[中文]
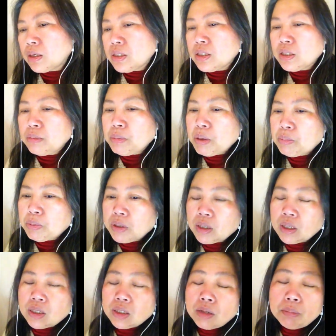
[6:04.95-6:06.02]
你见面不
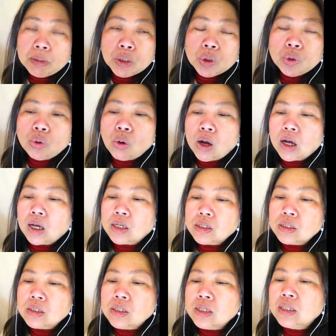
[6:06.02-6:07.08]
可能那么短
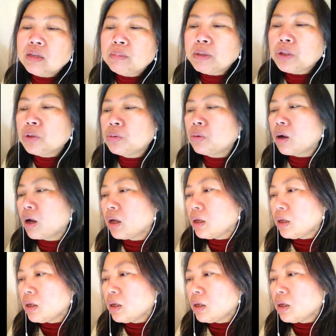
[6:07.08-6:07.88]
时间那么短。